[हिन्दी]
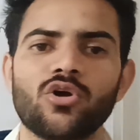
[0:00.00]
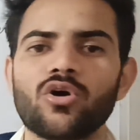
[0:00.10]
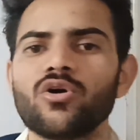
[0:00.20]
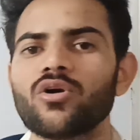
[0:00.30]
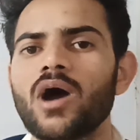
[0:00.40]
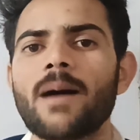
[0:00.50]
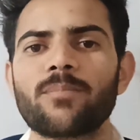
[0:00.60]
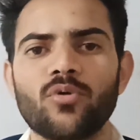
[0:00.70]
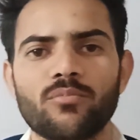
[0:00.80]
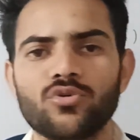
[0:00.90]
लोगों को
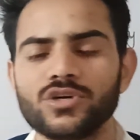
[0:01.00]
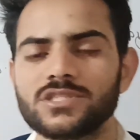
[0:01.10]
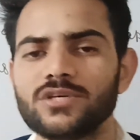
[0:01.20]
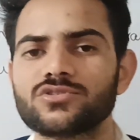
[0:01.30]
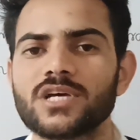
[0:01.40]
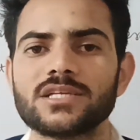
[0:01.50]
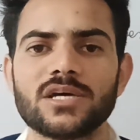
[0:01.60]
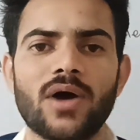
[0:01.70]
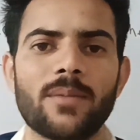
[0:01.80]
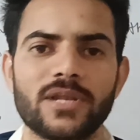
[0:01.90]
आपको मुंह से उसका
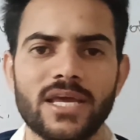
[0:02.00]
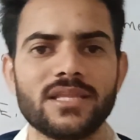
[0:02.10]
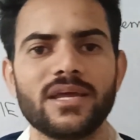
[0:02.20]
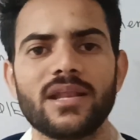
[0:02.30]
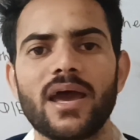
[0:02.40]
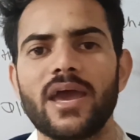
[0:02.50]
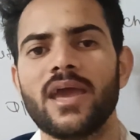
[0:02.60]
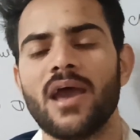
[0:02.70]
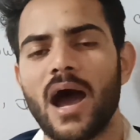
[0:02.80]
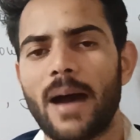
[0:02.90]
जवाब नहीं देना है